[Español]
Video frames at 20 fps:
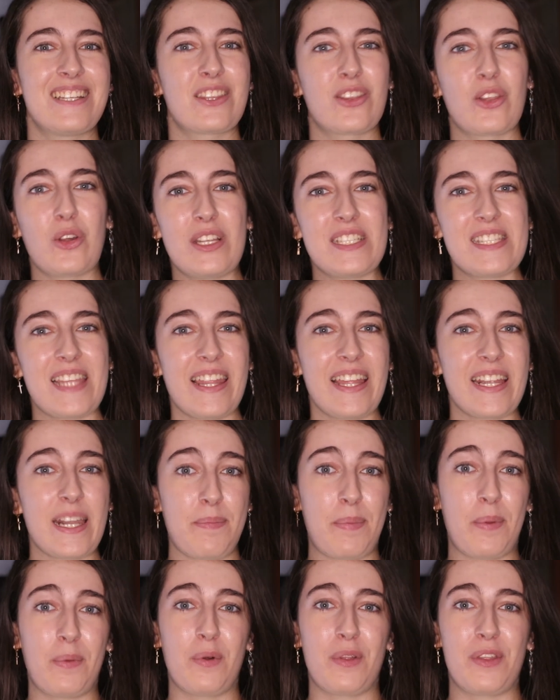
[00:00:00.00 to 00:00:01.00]
Tu lista de
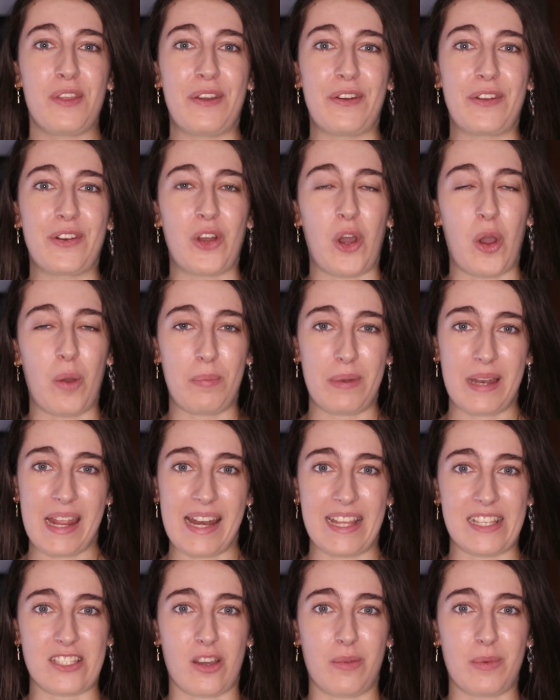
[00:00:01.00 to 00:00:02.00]
reproducción o
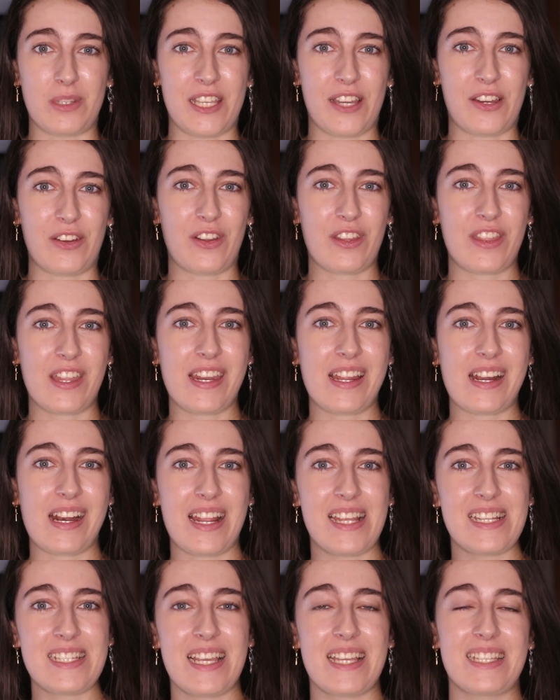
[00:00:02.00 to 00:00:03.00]
playlist como se conoce en
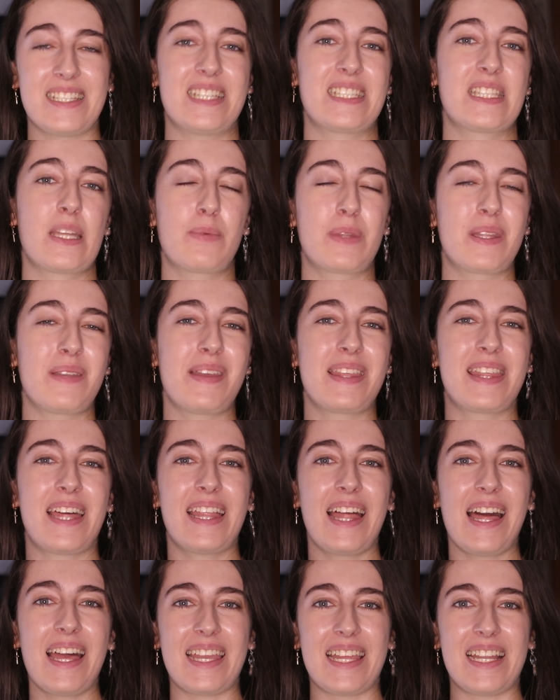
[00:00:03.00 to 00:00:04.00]
inglés ya está
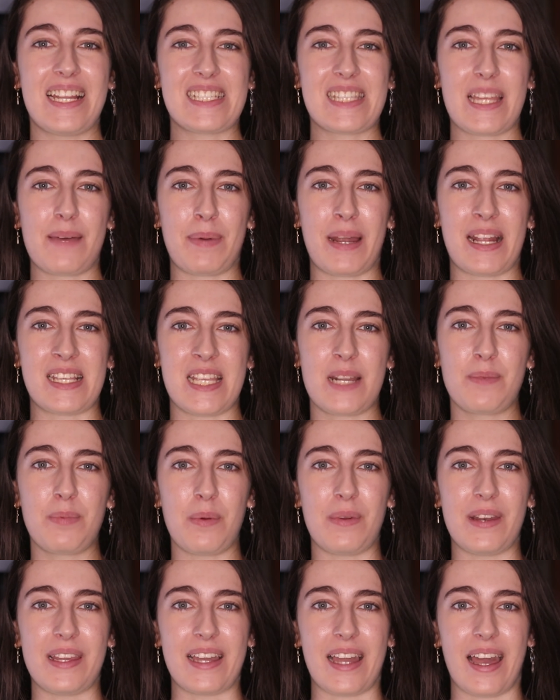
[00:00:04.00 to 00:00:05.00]
optimizada y lista para ser
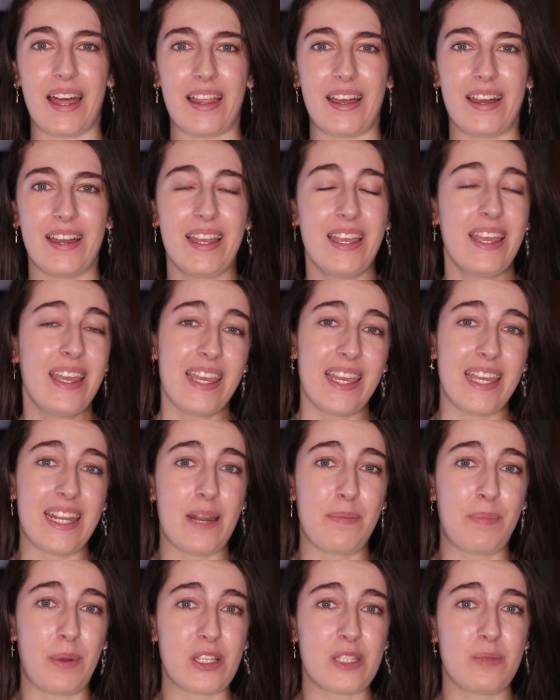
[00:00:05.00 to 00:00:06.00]
publicada. En
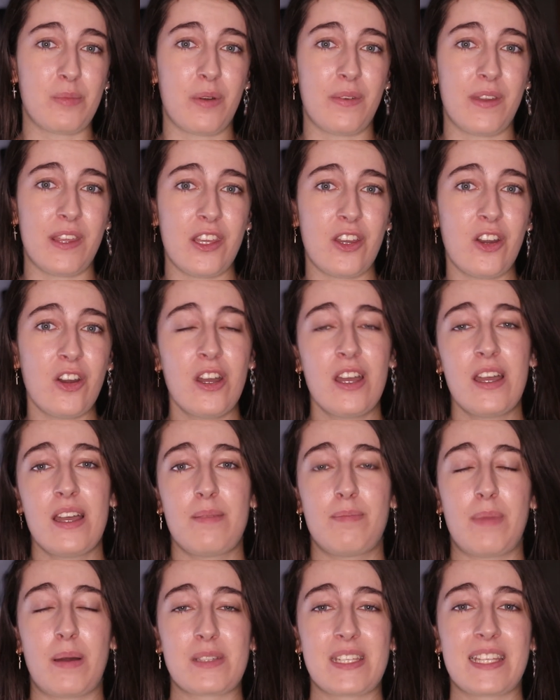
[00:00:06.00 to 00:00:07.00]
el próximo vídeo
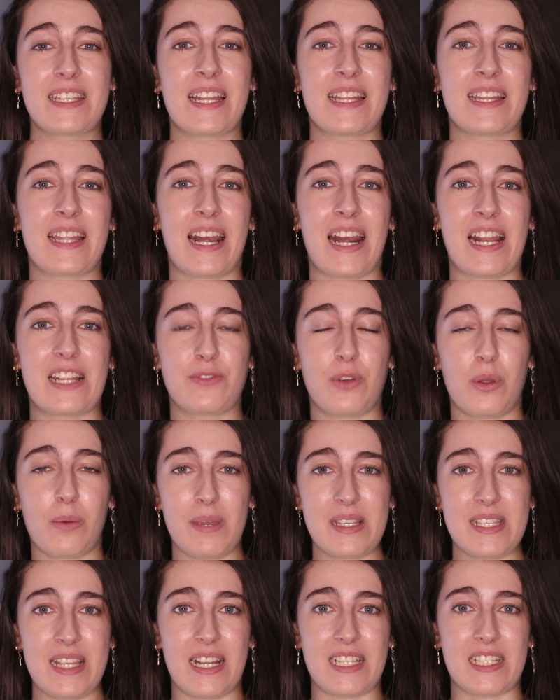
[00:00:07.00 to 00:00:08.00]
vamos a tratar las
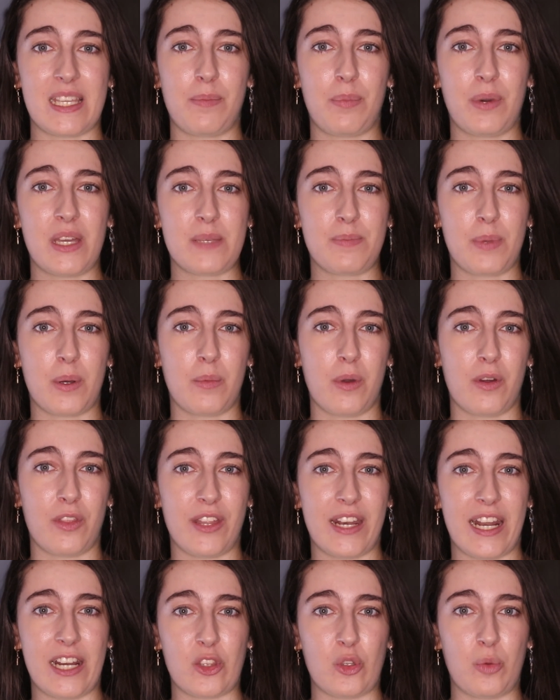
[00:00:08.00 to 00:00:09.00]
formas en las que puedes
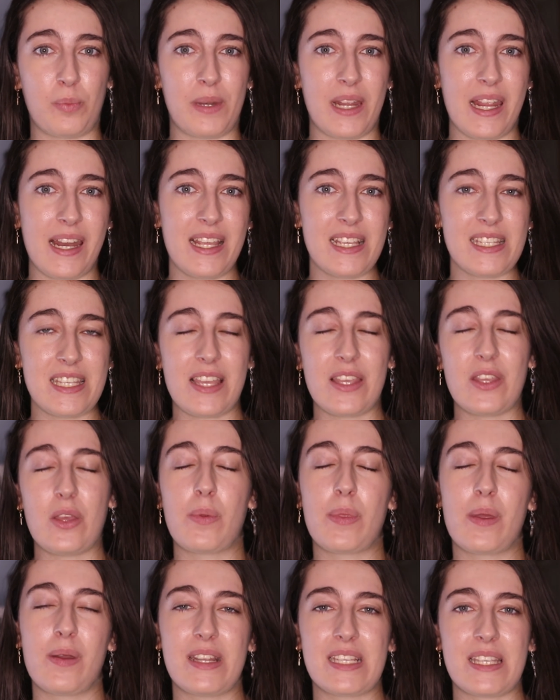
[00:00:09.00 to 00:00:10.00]
promocionar tu playlist y
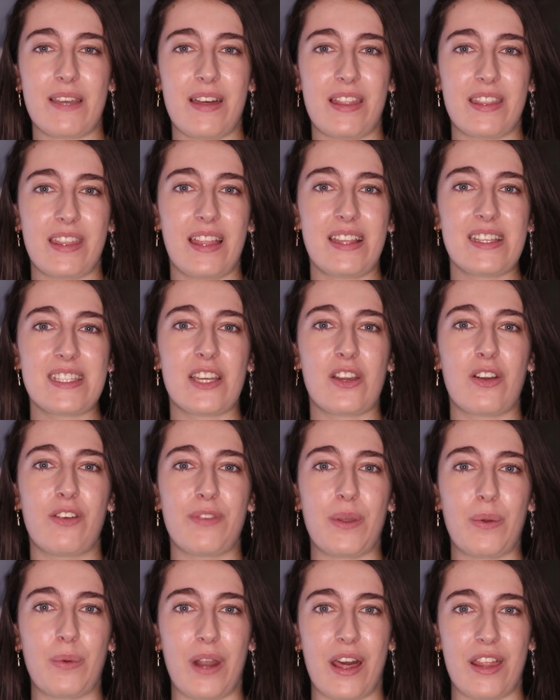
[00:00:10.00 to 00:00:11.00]
opciones avanzadas de
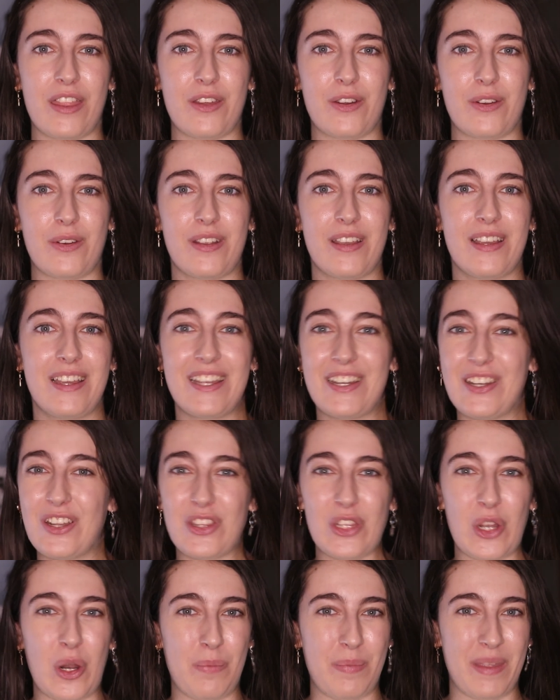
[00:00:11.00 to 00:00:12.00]
configuración. No
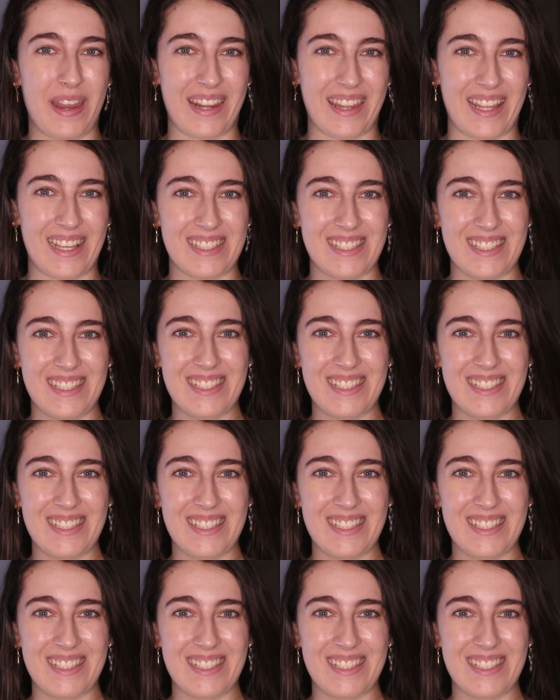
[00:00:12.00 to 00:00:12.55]
te lo pierdas.